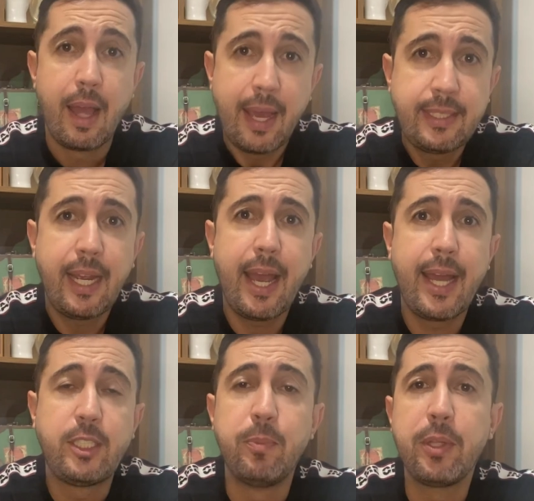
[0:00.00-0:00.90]
Hey,
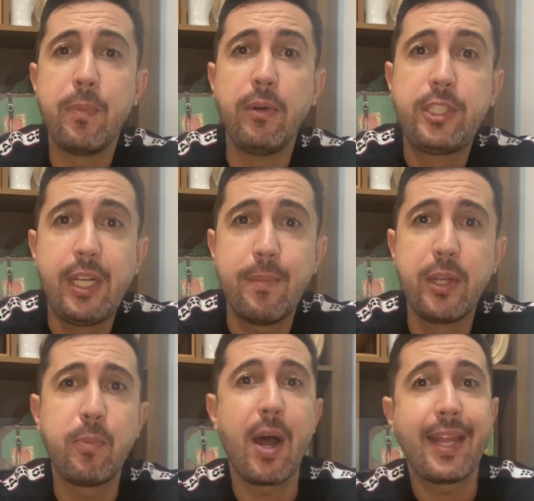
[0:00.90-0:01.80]
gente, muito bom dia,
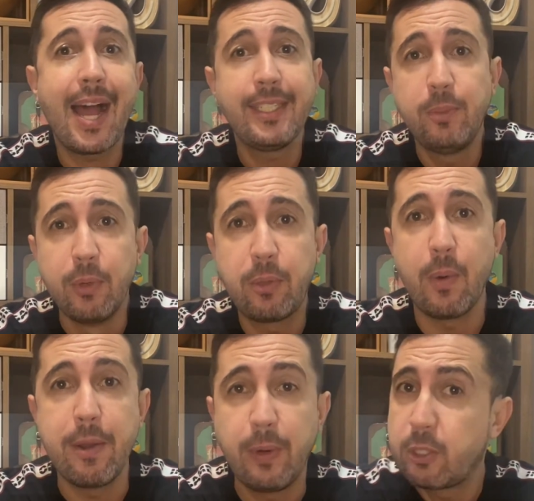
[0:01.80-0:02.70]
muito boa tarde, muito
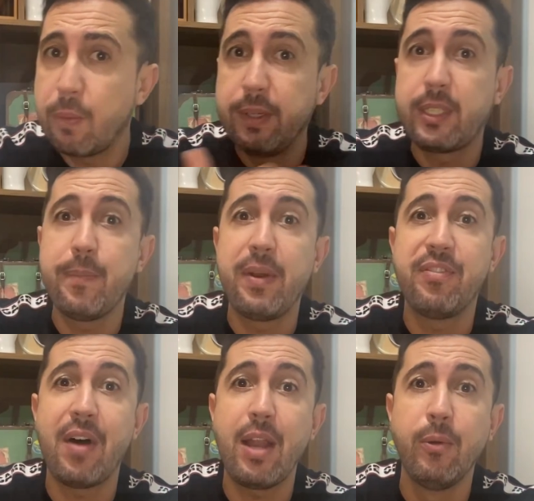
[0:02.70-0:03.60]
boa noite, como eu sempre
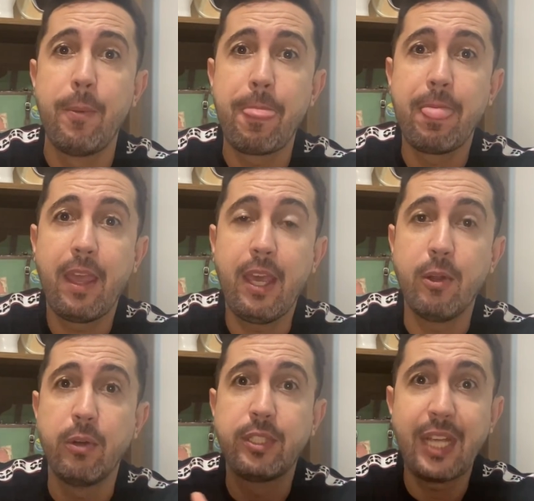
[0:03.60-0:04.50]
falo. Eu
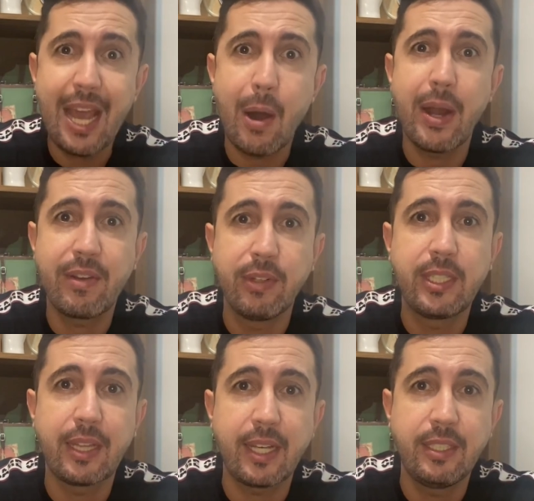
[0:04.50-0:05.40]
não sei a hora que você
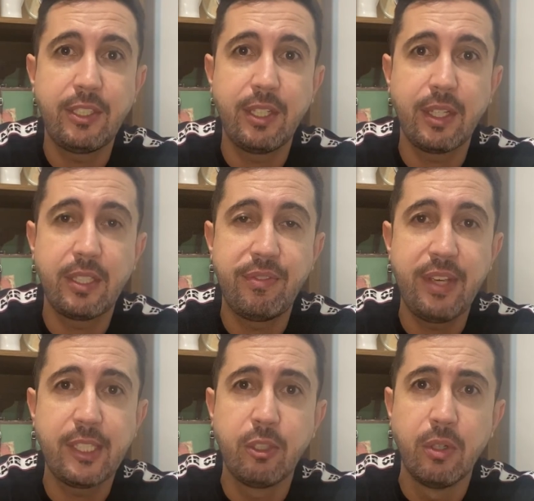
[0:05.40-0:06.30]
está assistindo esse
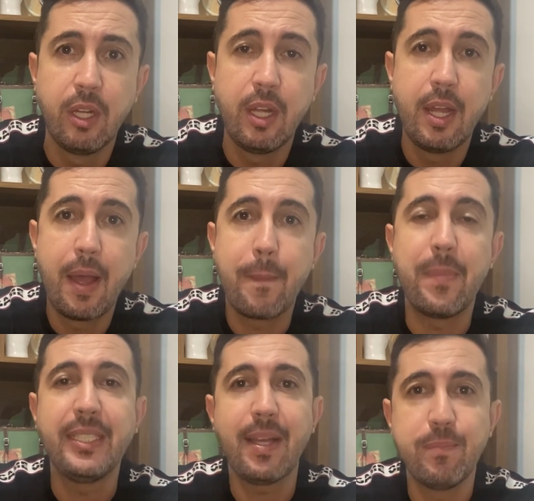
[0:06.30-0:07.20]
vídeo,
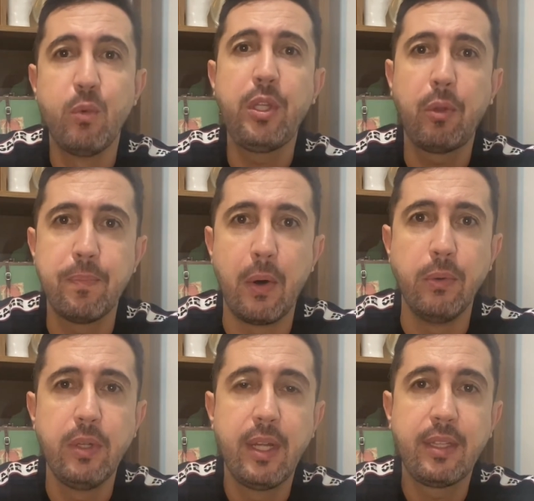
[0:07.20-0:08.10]
mas é muito
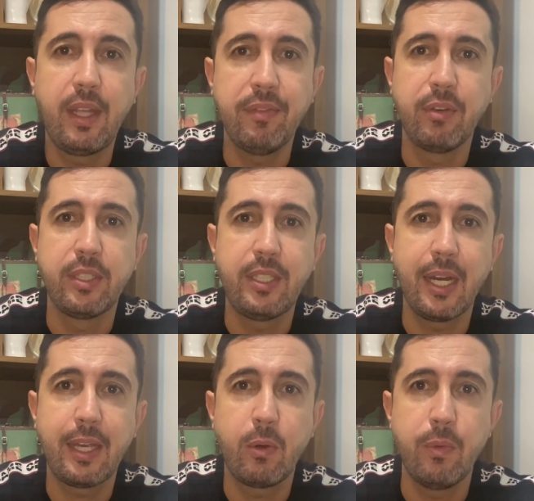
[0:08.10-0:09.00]
bom ter você
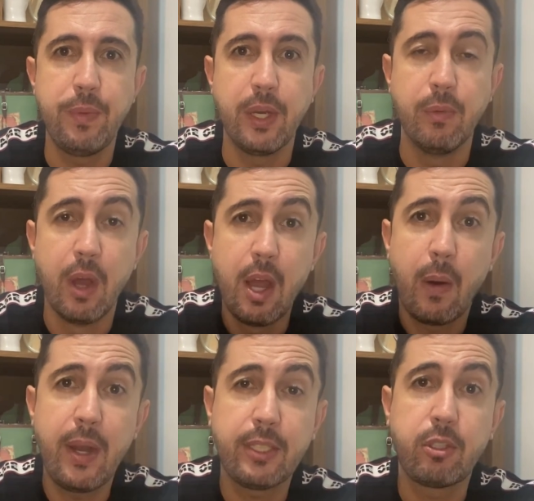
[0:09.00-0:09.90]
aqui comigo.
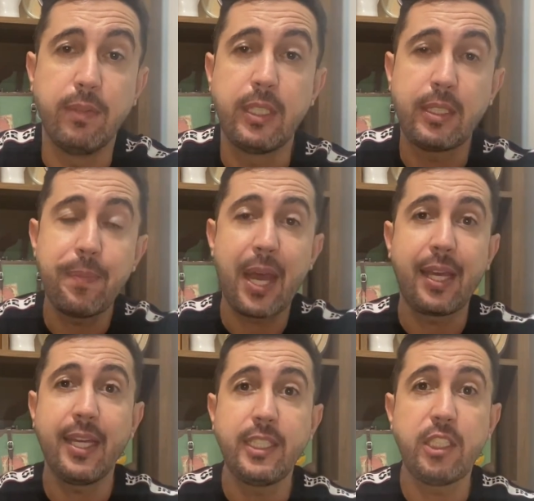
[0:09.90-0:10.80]
Olha só, você sabe que
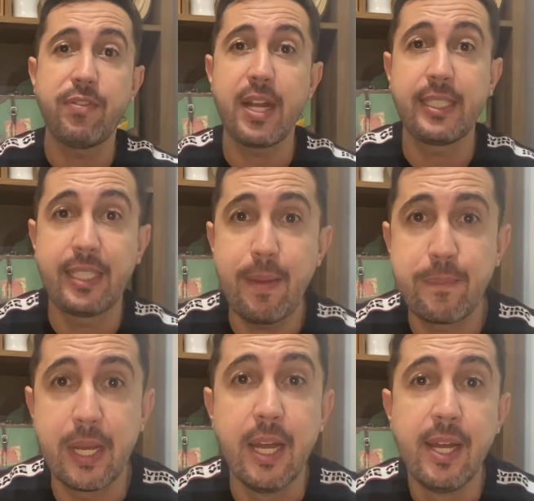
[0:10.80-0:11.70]
aqui a gente fala
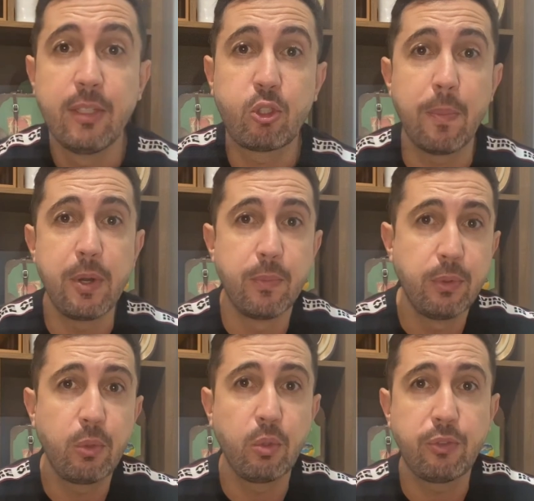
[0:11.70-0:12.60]
sempre sobre o
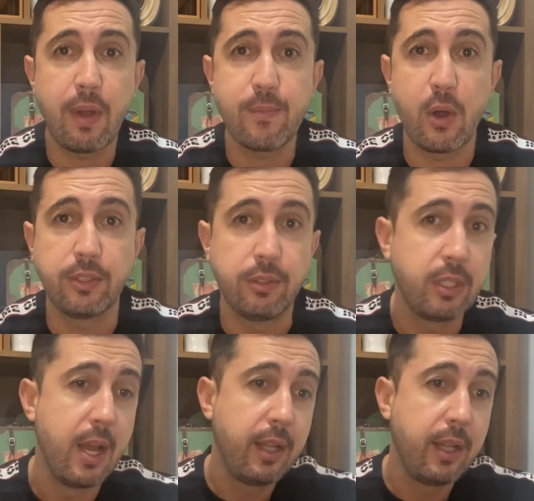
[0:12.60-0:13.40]
mundo dos famosos.